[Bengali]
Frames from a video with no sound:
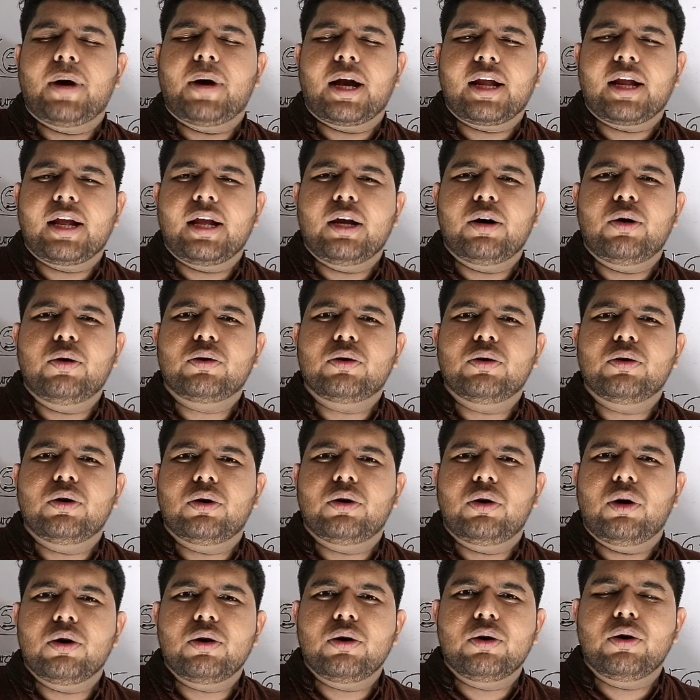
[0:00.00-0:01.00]
বানায় অঙ্ক
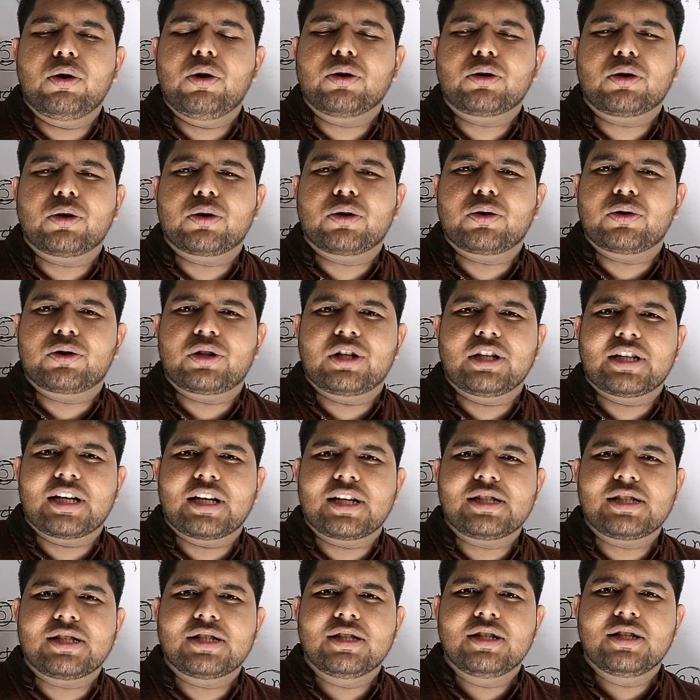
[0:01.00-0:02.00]
অন্য অঙ্ক করতে
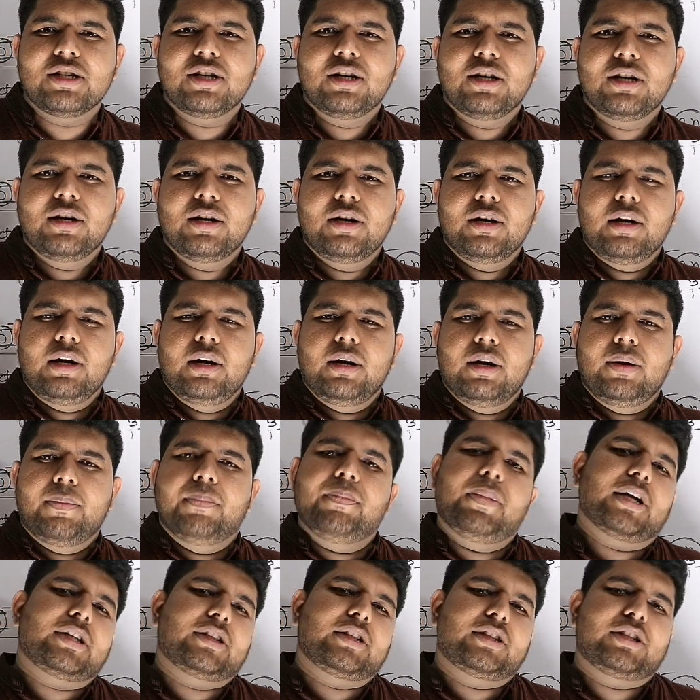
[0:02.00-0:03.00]
যাস
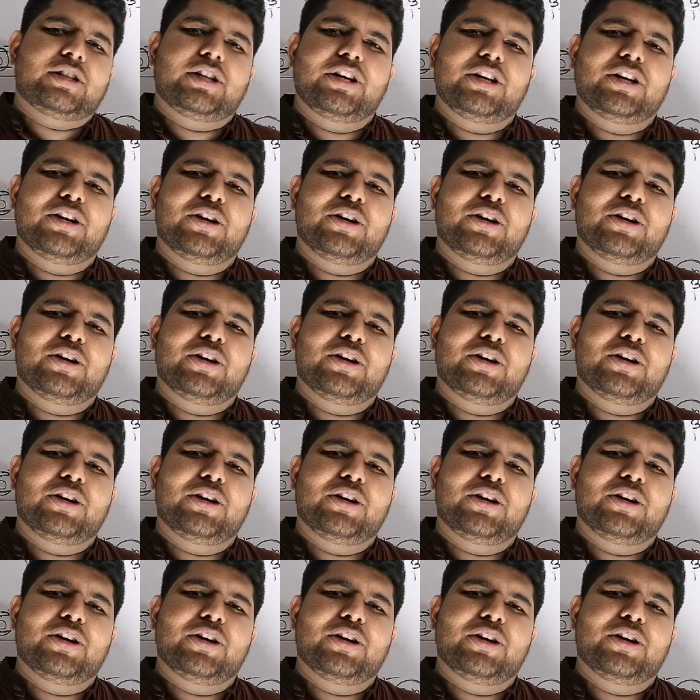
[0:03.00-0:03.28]
বাট